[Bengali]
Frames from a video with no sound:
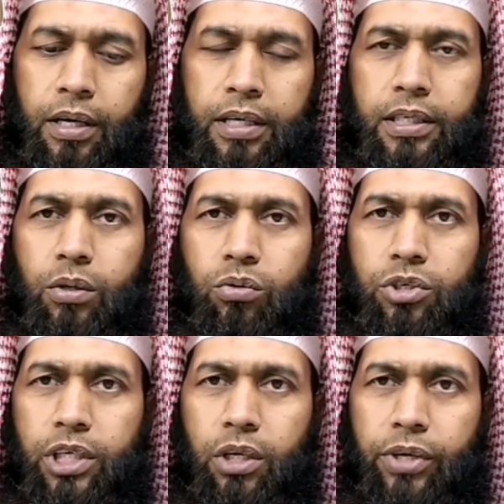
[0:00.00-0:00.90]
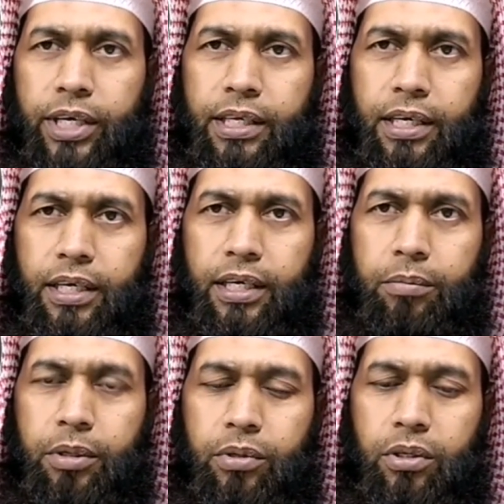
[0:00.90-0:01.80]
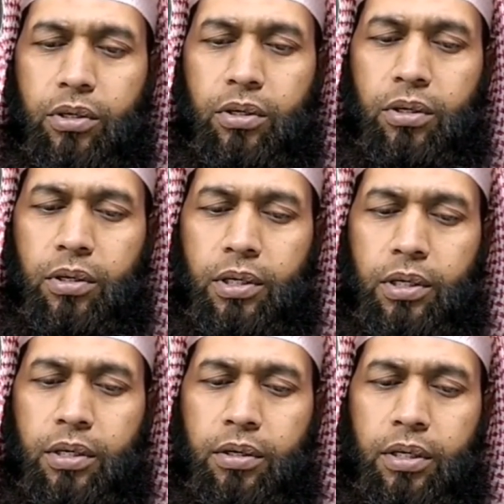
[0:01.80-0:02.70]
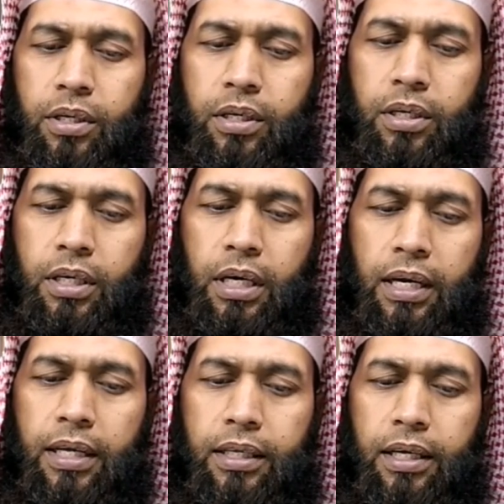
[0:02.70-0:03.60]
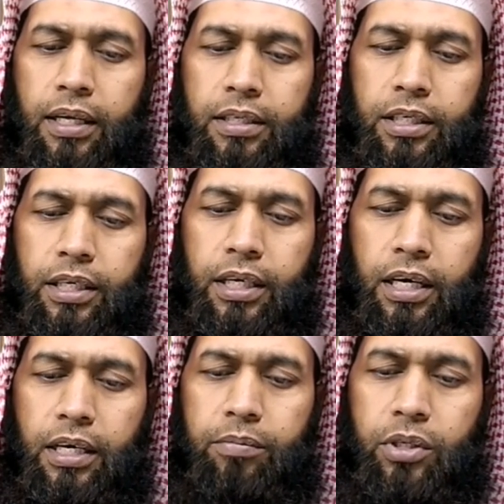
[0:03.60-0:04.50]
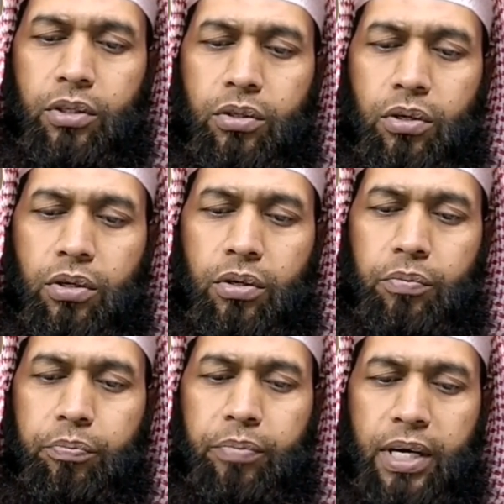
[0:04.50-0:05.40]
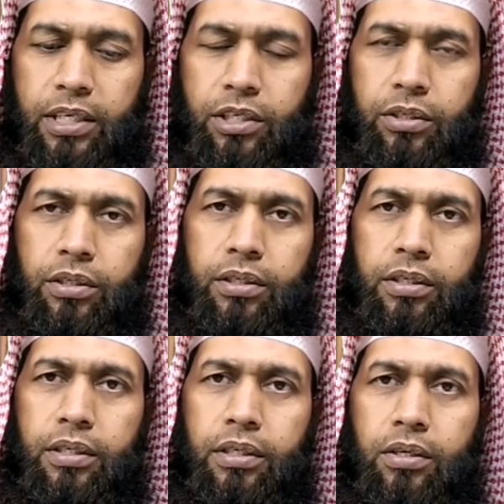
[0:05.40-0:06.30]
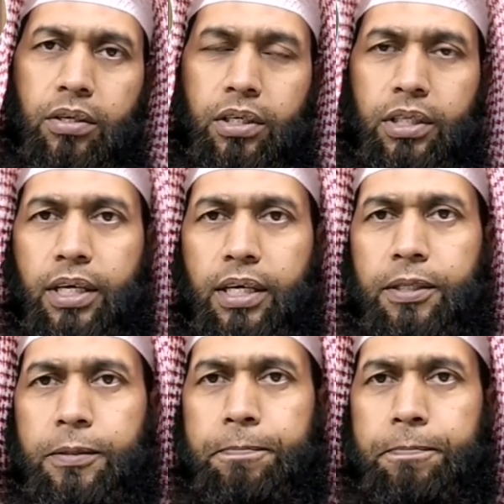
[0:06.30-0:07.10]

আচার অনুষ্ঠান হয়ে থাকে বিভিন্ন আল্লাহ তালার যে হারামকৃত মাস অর্থাৎ